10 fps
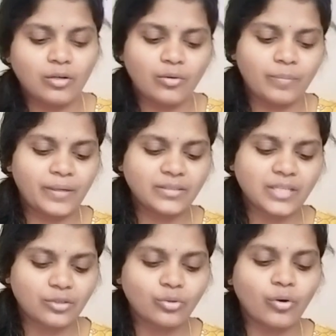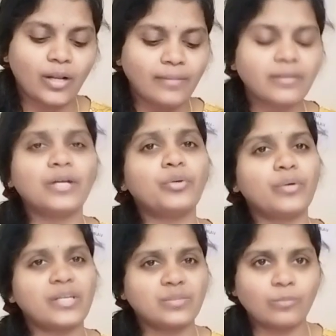లోపల సర్దుకోవాలి అందుకే టూ
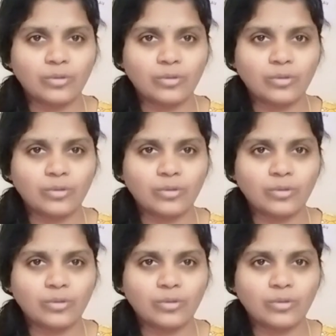డేస్